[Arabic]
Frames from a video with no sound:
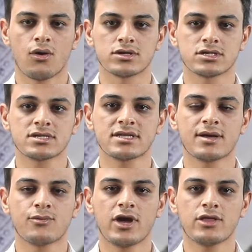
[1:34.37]
وزارة
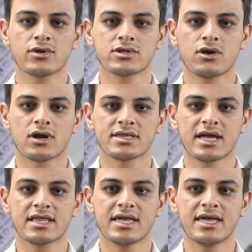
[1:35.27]
التموين والتجارة
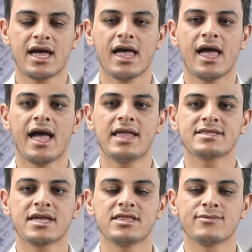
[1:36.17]
الداخلية
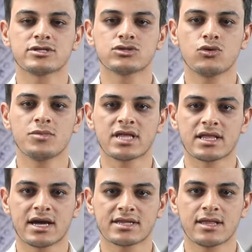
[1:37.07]
قالت إن منظومة
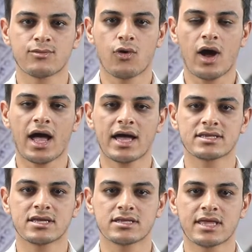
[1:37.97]
الكارت
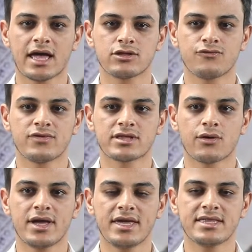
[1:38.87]
الموحد تهدف
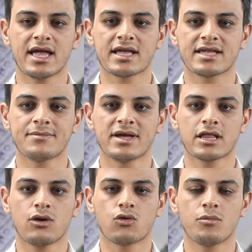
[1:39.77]
لتوحيد الخدمات
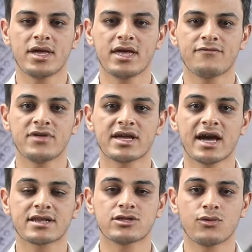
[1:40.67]
الحكومية في
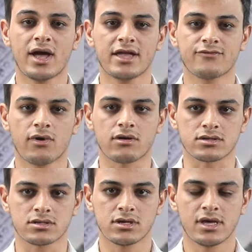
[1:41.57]
كارت واحد
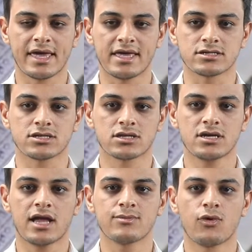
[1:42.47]
فقط
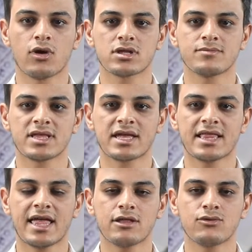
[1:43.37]
يستطيع المواطن من
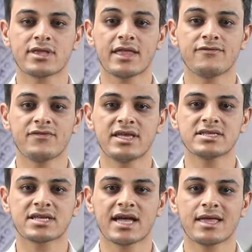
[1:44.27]
خلاله
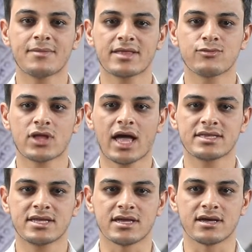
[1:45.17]
تنفيذ خدمات
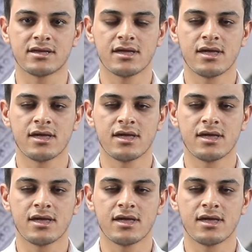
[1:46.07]
متعددة